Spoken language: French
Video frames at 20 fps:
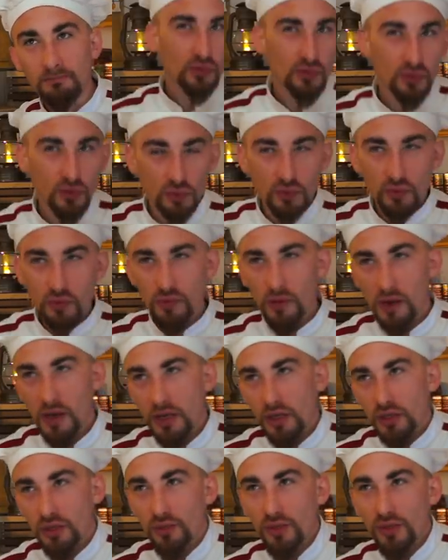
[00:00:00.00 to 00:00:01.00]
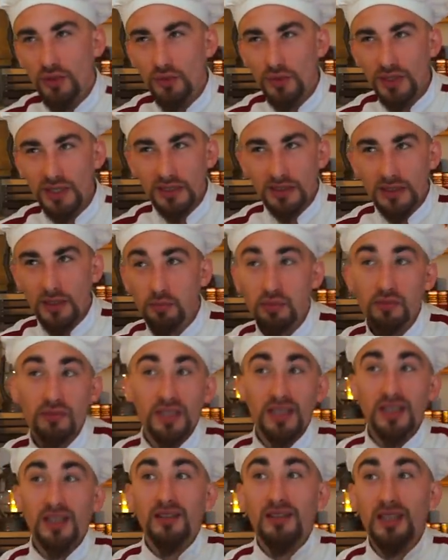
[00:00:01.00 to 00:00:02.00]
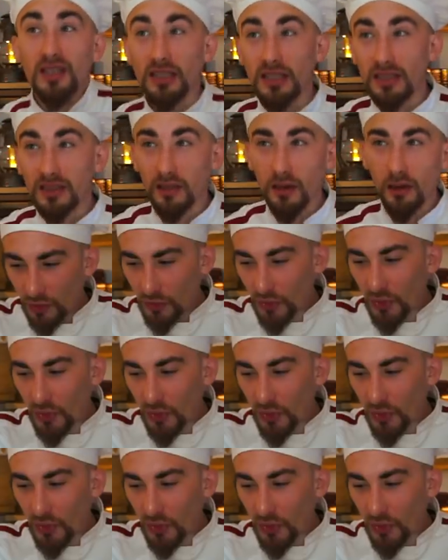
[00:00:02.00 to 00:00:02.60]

Du coup, je me suis dit que ça pouvait être intéressant